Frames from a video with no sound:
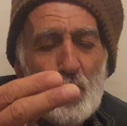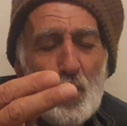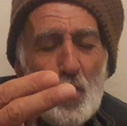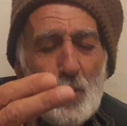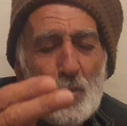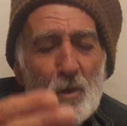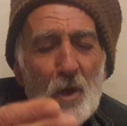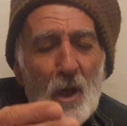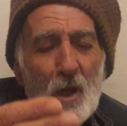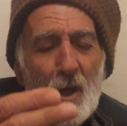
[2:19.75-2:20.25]

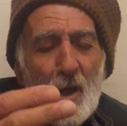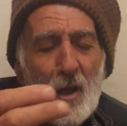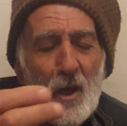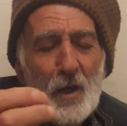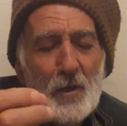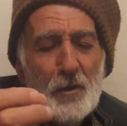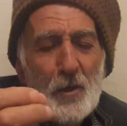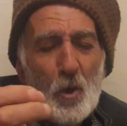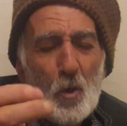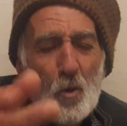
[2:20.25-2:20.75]
tüm
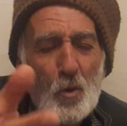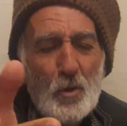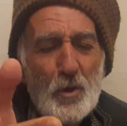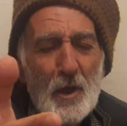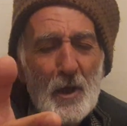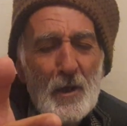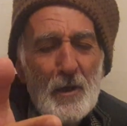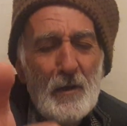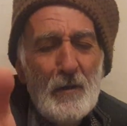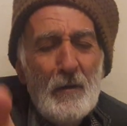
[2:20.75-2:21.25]
darlıklarda
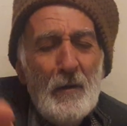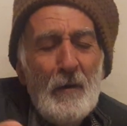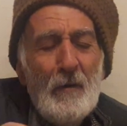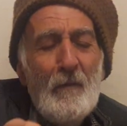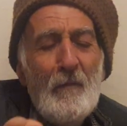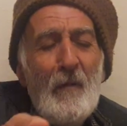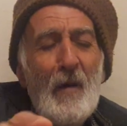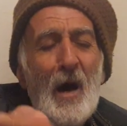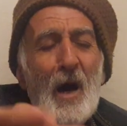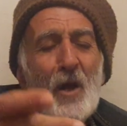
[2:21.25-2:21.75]
kurtarır
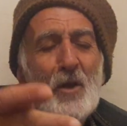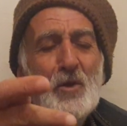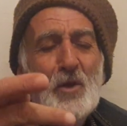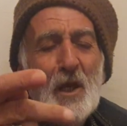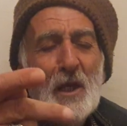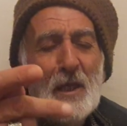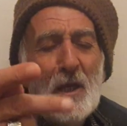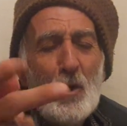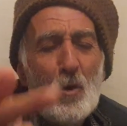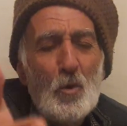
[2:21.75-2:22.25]
ve her
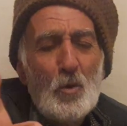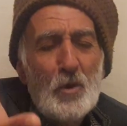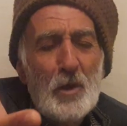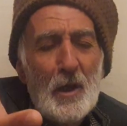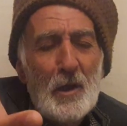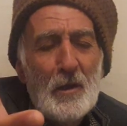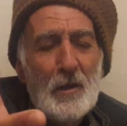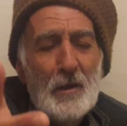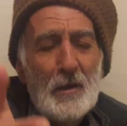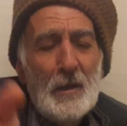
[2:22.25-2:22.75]
şeyde
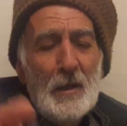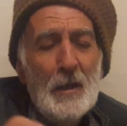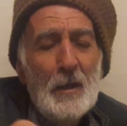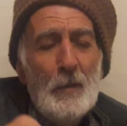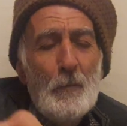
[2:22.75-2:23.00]
kurtarır.